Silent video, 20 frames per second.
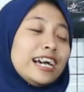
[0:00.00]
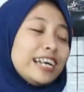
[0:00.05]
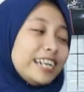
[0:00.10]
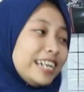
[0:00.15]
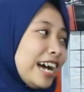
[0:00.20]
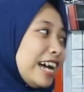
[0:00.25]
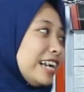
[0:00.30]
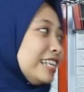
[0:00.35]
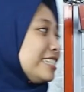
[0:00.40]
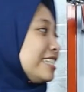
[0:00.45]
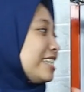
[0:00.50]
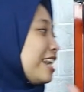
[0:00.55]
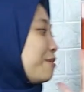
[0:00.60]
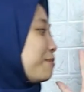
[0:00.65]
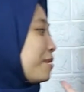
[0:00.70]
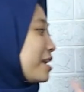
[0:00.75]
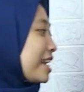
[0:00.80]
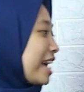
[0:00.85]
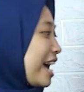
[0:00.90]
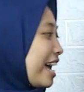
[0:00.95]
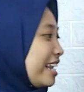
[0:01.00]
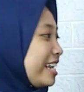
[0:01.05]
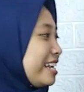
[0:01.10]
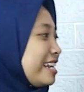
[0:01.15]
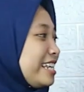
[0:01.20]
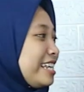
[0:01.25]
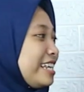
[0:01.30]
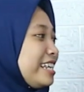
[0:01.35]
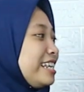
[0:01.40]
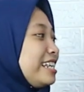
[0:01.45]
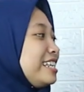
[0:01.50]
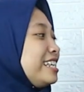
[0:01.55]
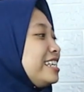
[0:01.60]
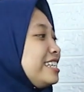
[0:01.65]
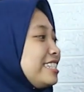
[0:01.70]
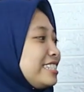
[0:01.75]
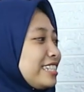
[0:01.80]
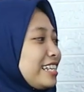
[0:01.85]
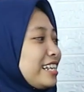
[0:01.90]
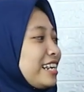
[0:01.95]
Dan senapan kali ini
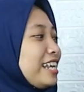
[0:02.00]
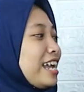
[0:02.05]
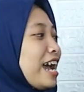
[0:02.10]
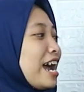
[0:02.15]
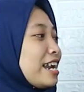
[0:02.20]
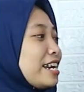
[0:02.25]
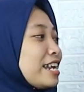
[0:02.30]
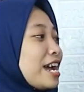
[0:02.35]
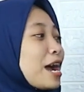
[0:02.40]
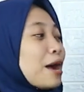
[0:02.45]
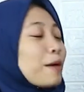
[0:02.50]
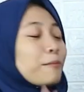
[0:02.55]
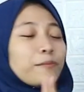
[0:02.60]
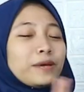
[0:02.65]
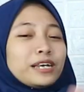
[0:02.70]
di sini ada